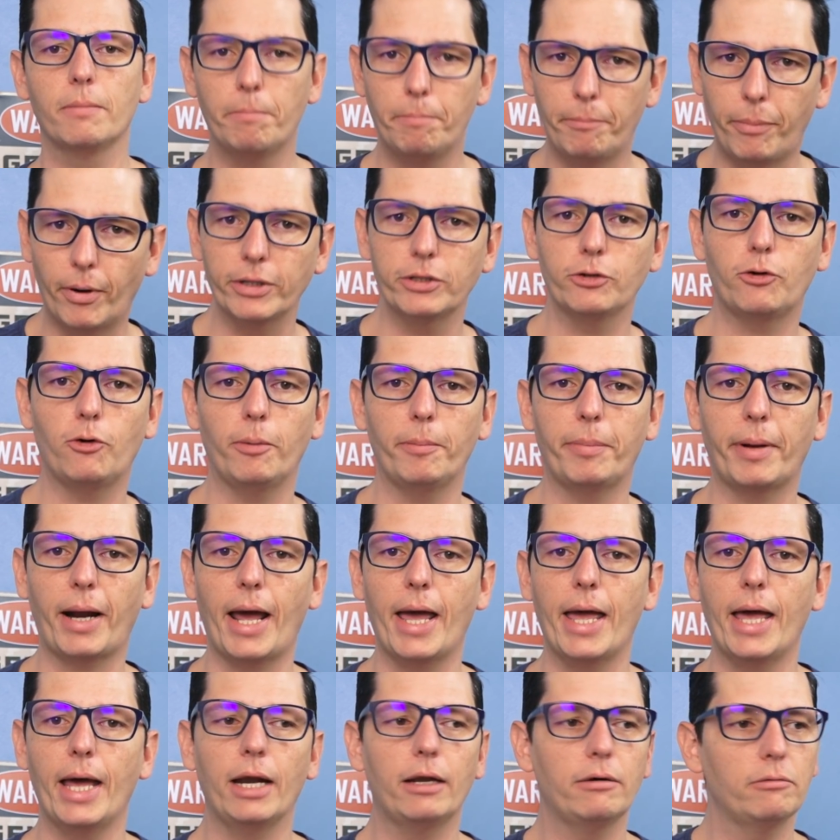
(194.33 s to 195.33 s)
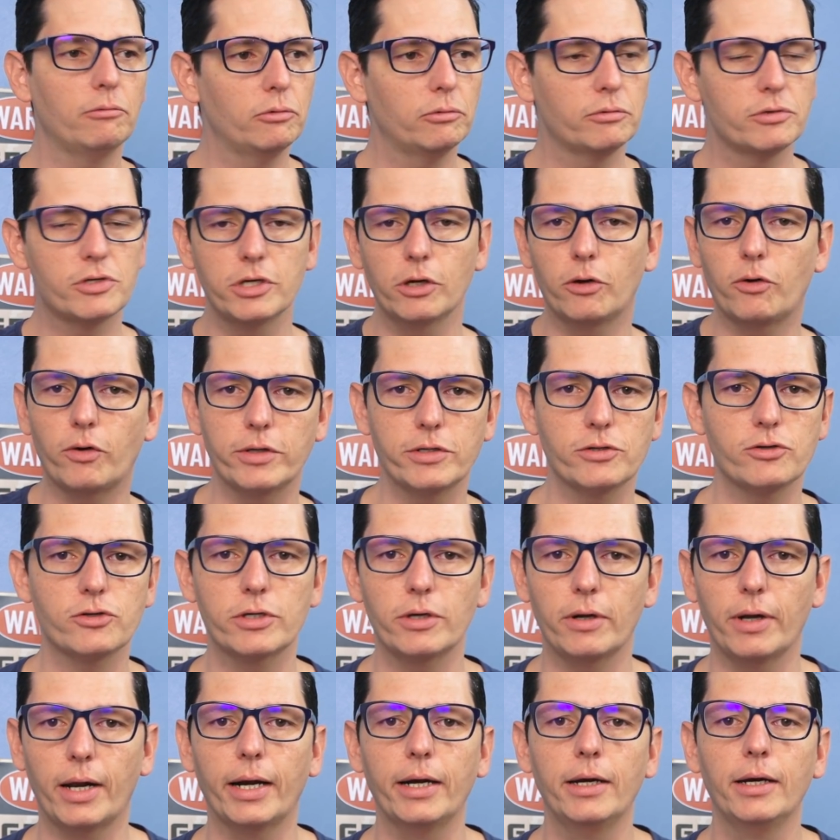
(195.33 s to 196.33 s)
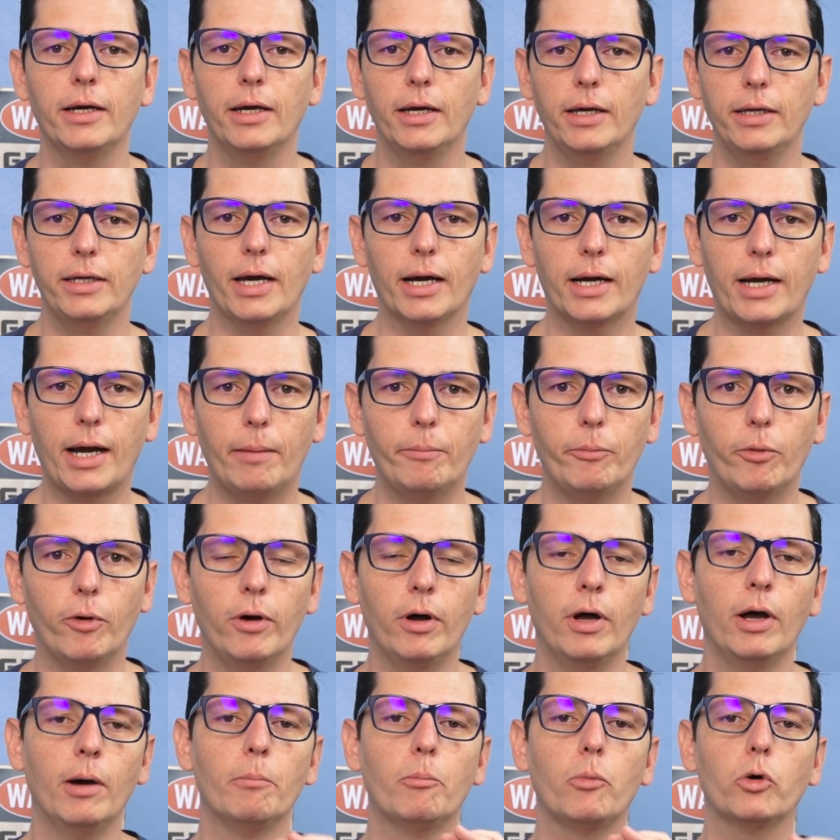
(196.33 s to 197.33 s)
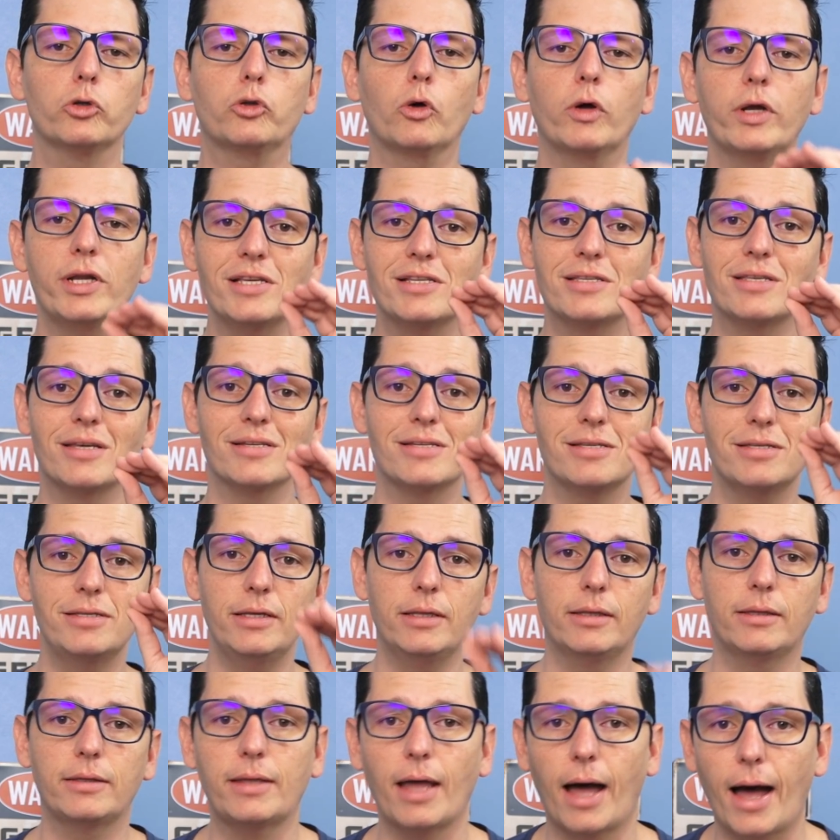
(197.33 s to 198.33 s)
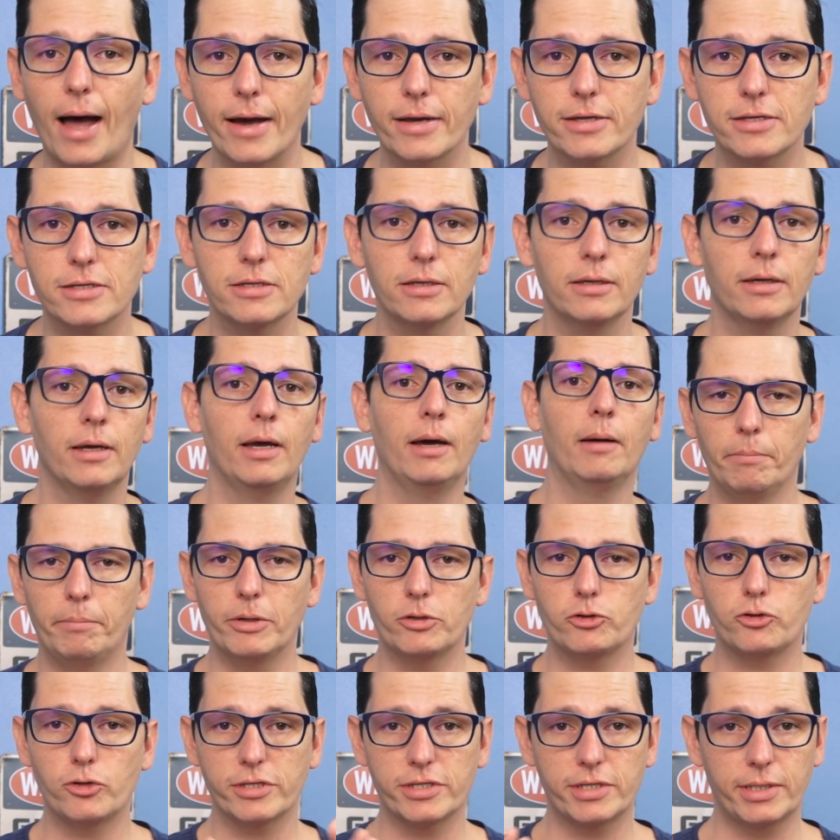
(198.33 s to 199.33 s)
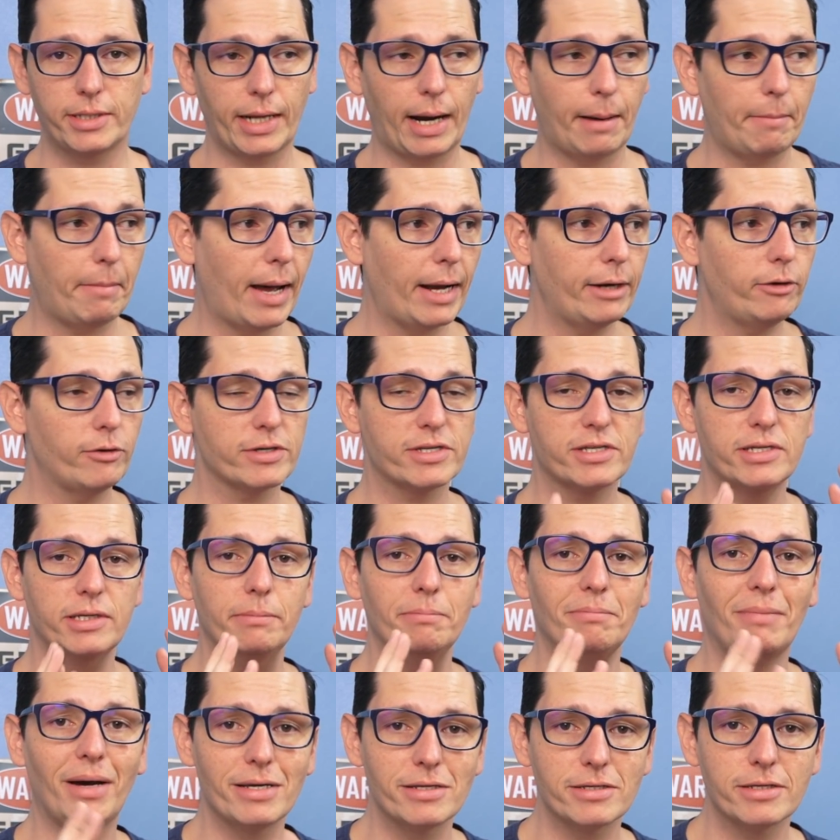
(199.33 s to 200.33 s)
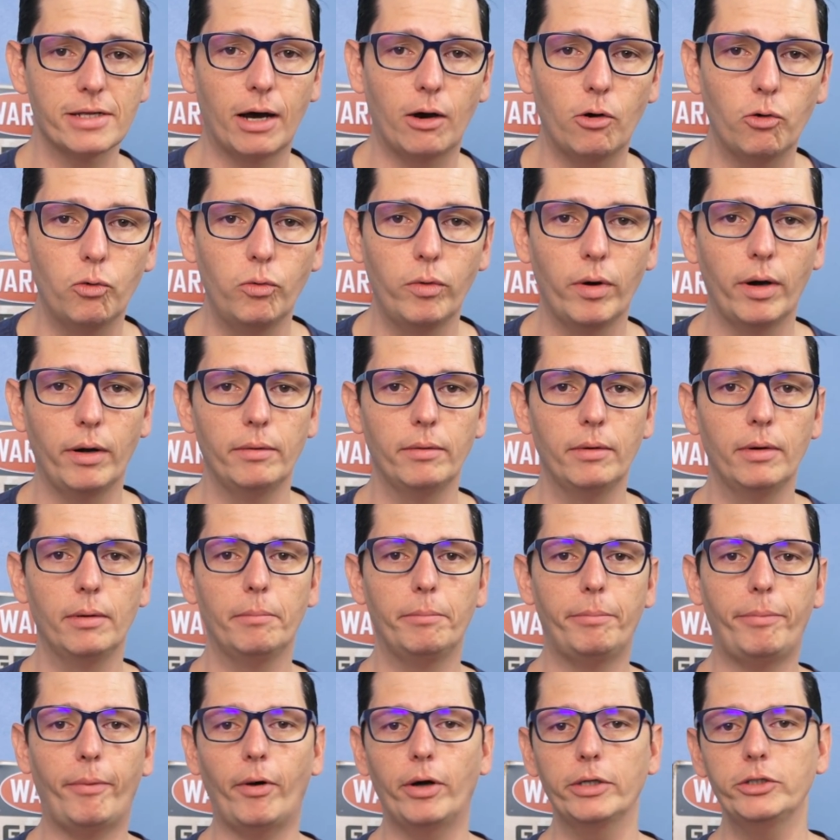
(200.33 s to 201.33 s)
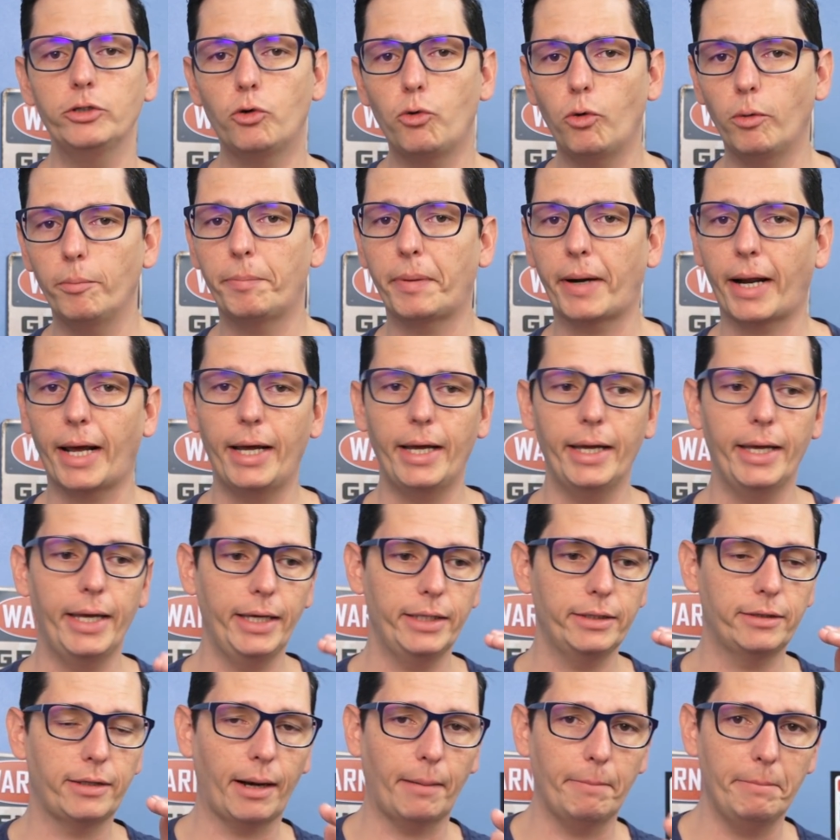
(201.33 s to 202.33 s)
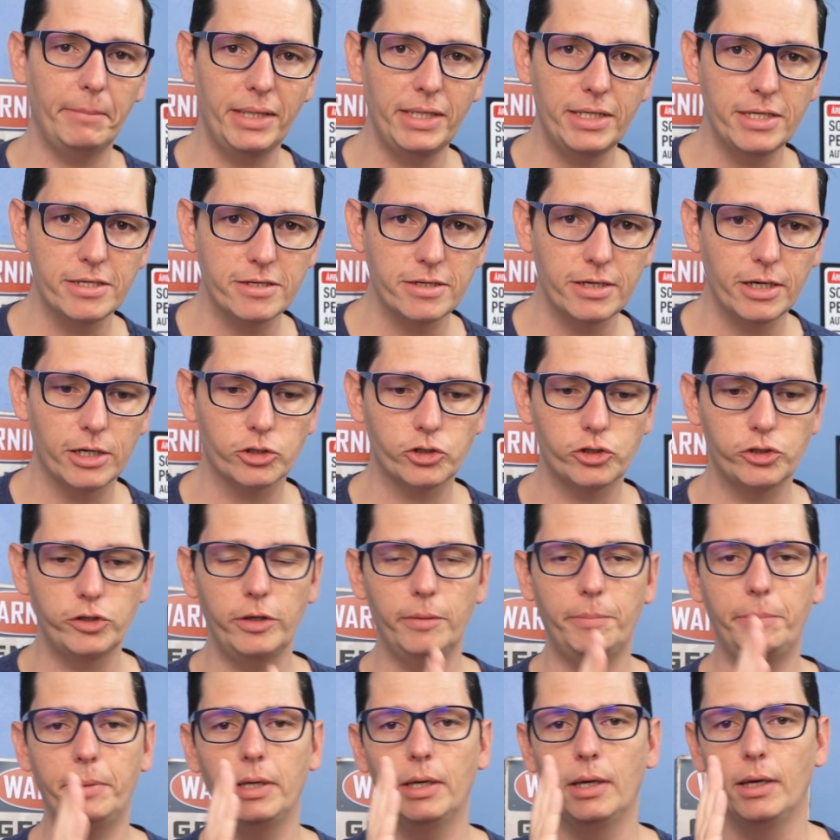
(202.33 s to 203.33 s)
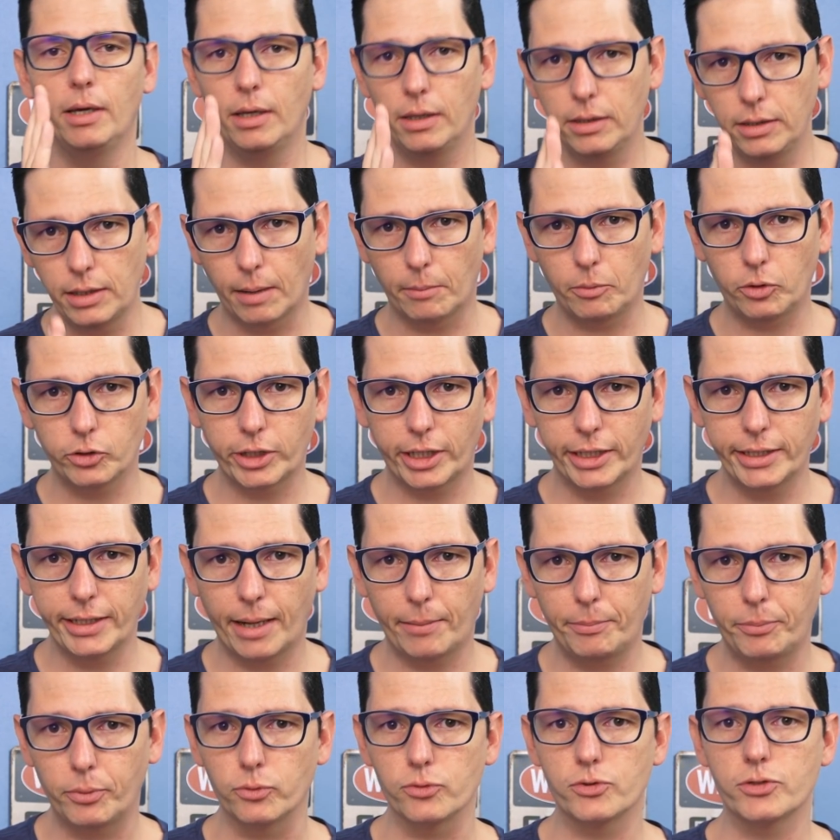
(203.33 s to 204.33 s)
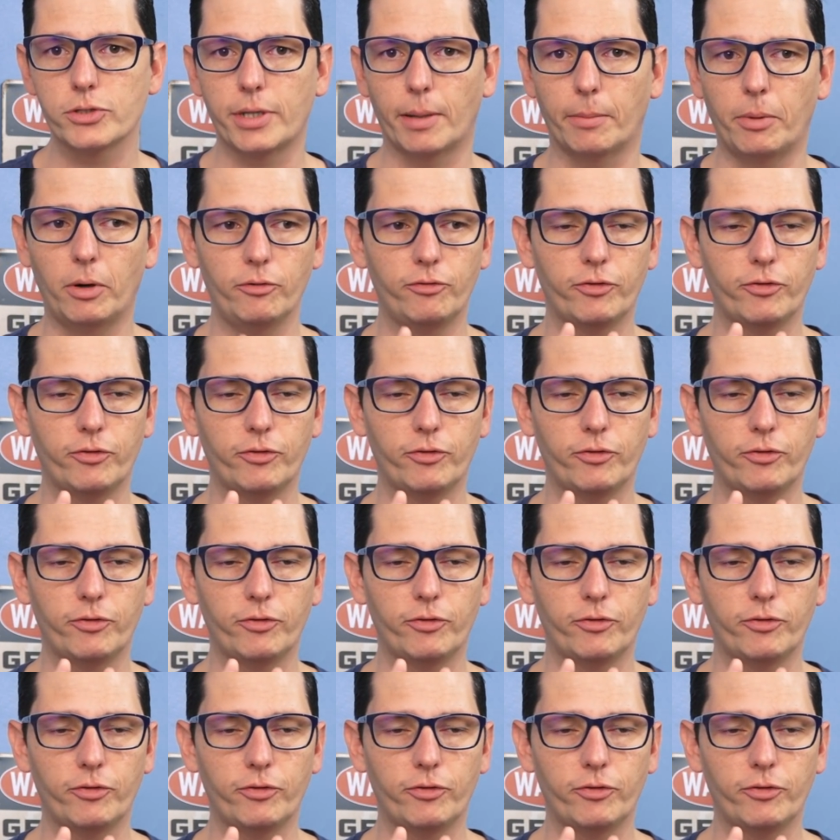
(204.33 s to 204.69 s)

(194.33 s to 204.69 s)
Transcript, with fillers: Pode comprar ela, sincroniza o celular e acabou. Motoristas de táxi, pessoas que trabalham assim mais na rua, pode comprar entre a minizinha chip e a moderninha plus, tá bom?